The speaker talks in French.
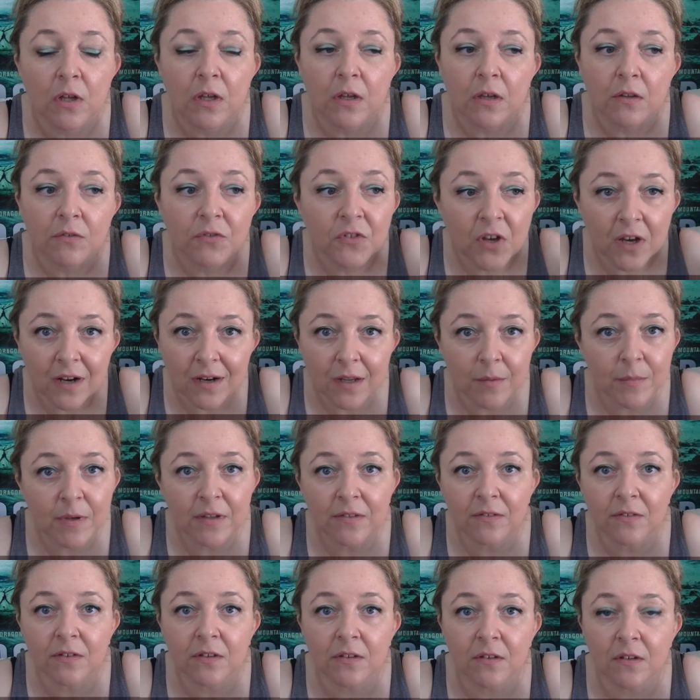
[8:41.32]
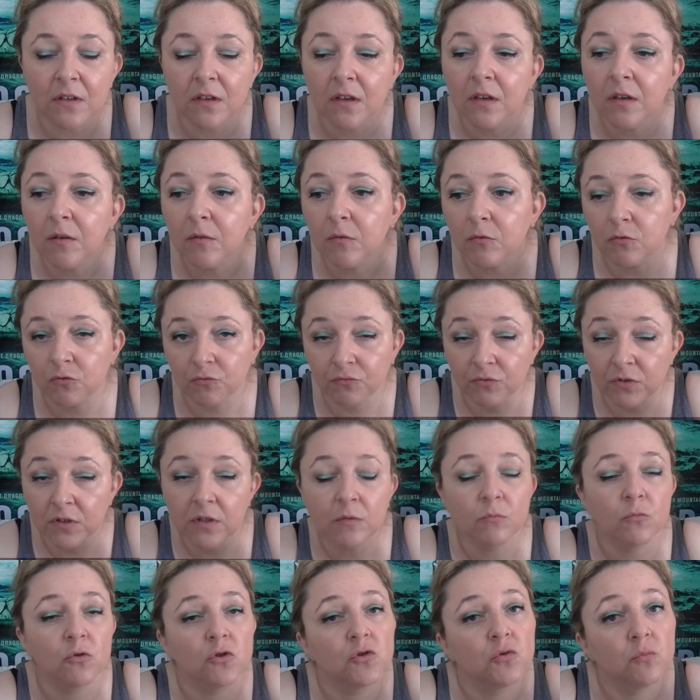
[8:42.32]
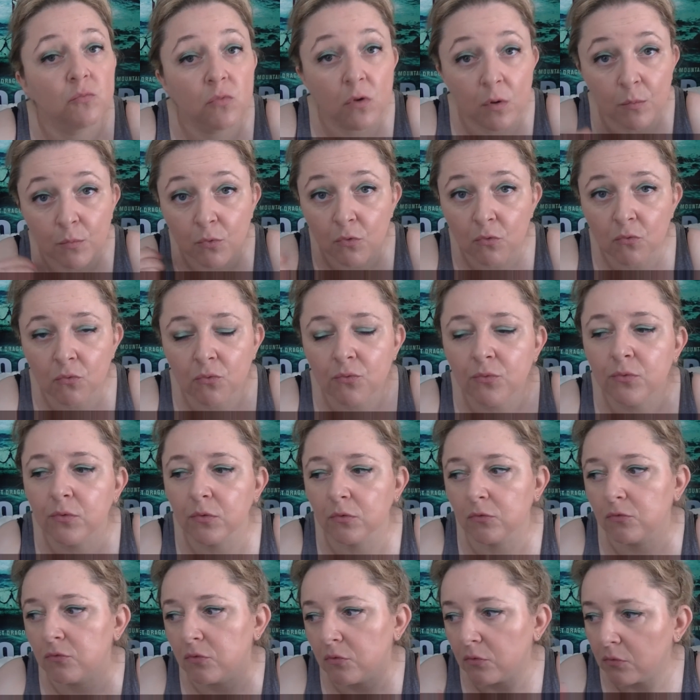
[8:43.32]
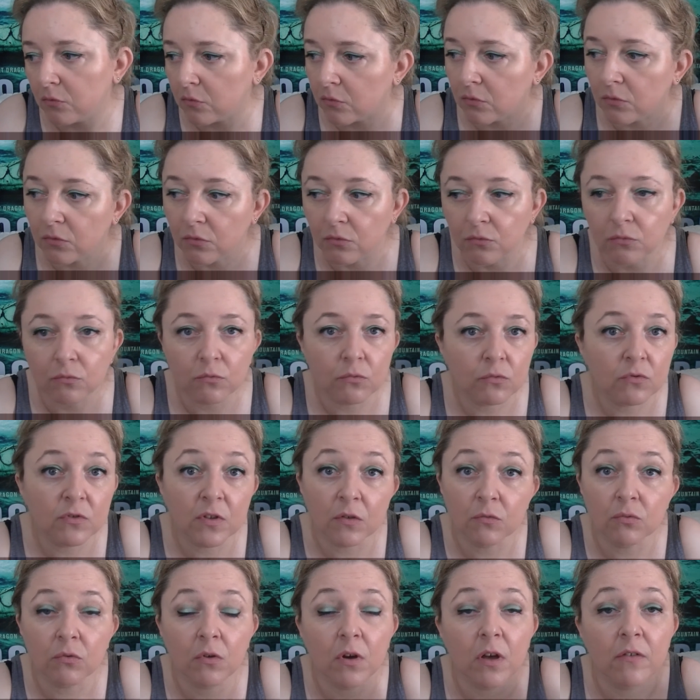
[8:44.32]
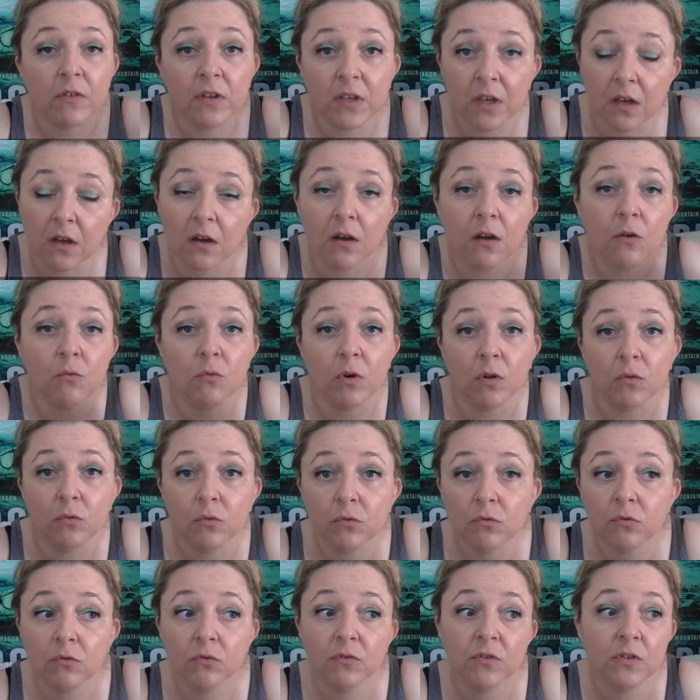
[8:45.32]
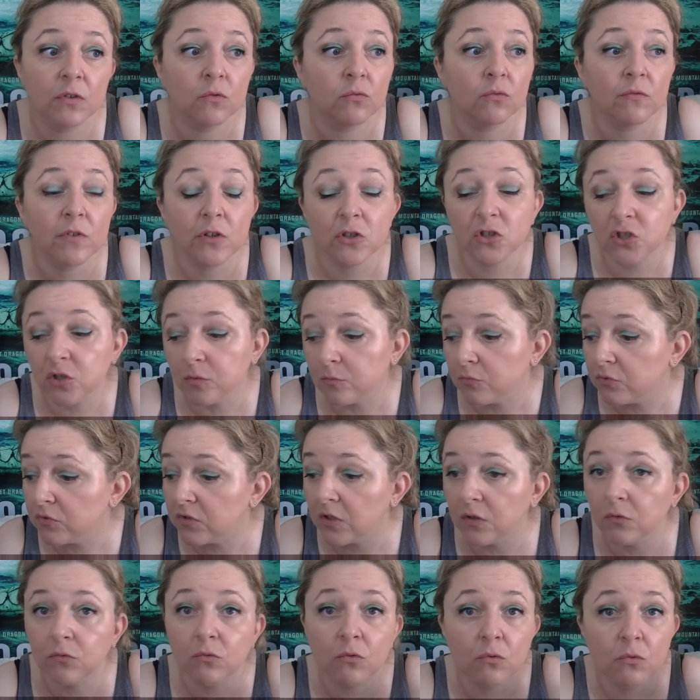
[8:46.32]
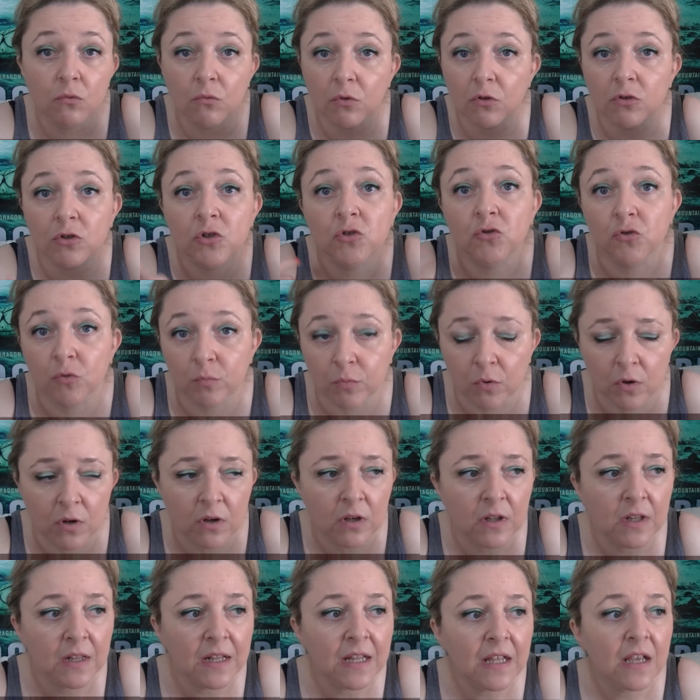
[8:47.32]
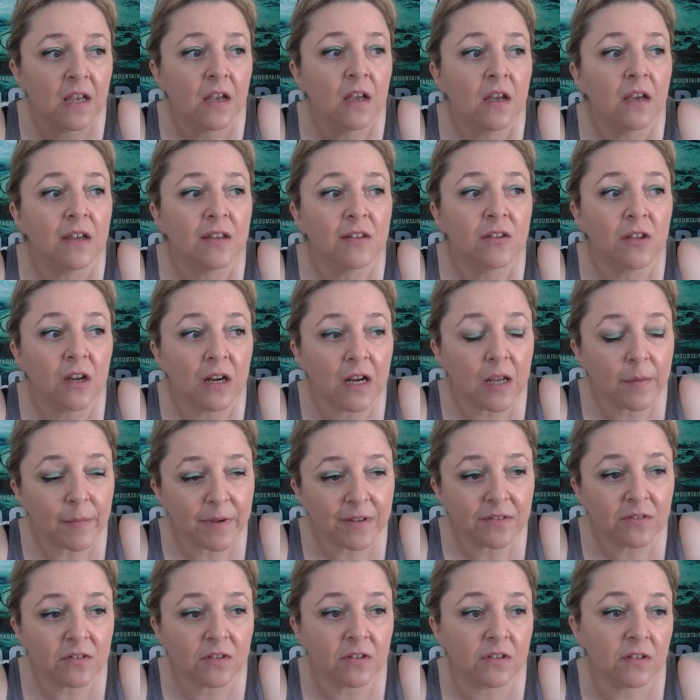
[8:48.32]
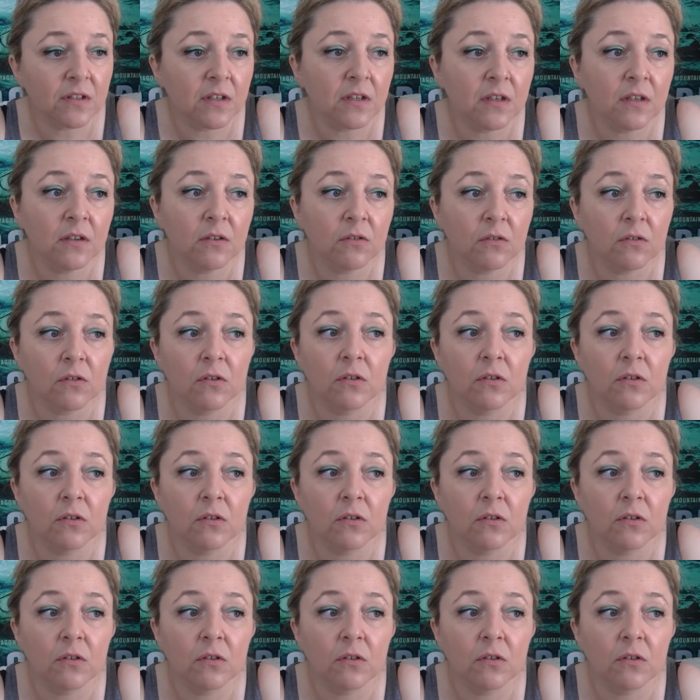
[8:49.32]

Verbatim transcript: dans la matinée, je vous dis, moi je bois beaucoup donc que ce soit avec un râle ou un autre, c'est souvent que j'ai une bouteille d'eau ou quoi et que je bois. Dans la matinée,